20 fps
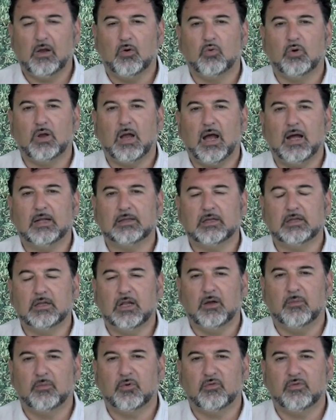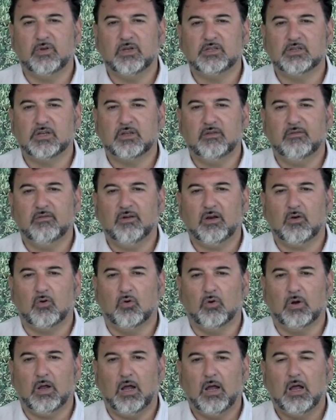Laureati della provincia di
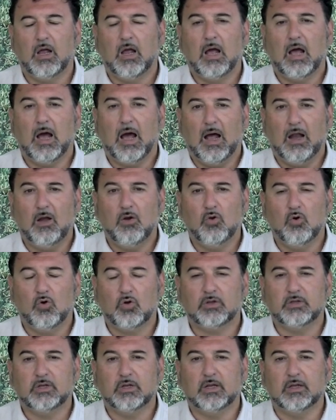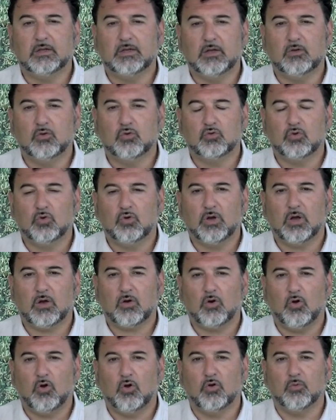Verona, all'Ordine dei Dottori
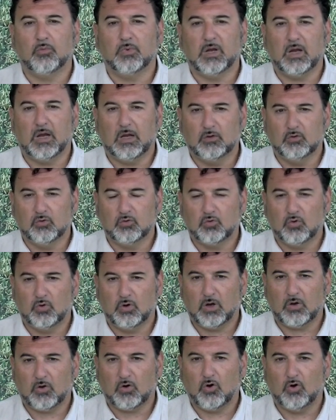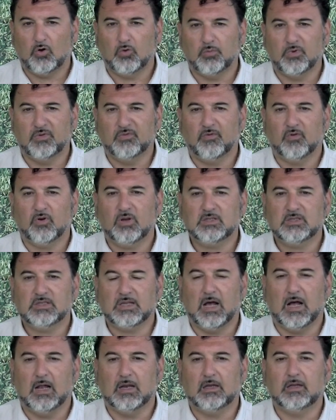Agronomi e Dottori Agronomi
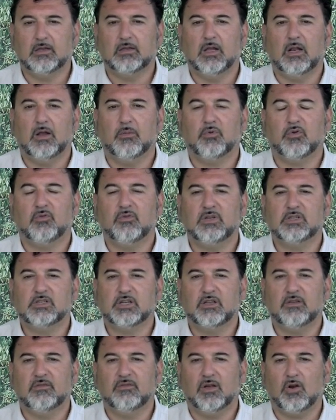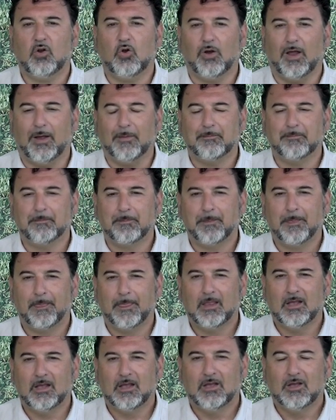Forestali della provincia di Verona.
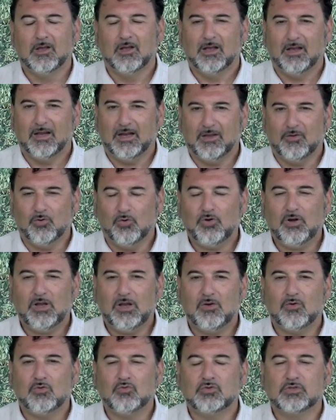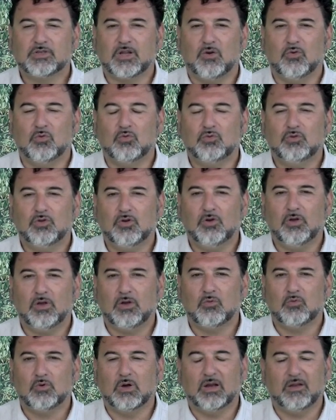Ed ora un saluto
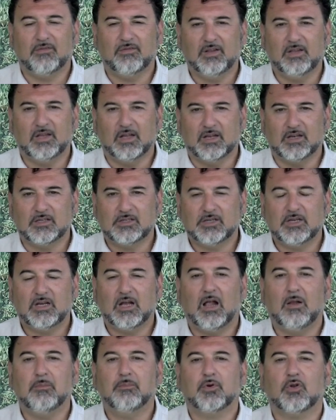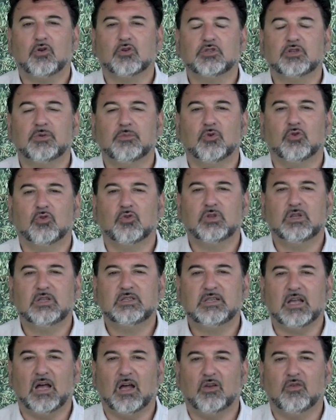e un arrivederci al prossimo
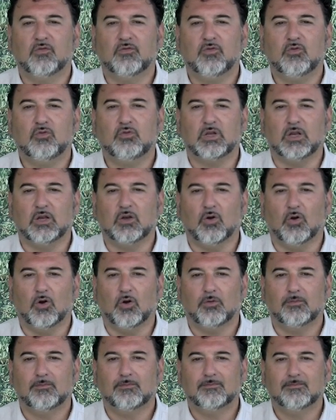notiziario frutticolo.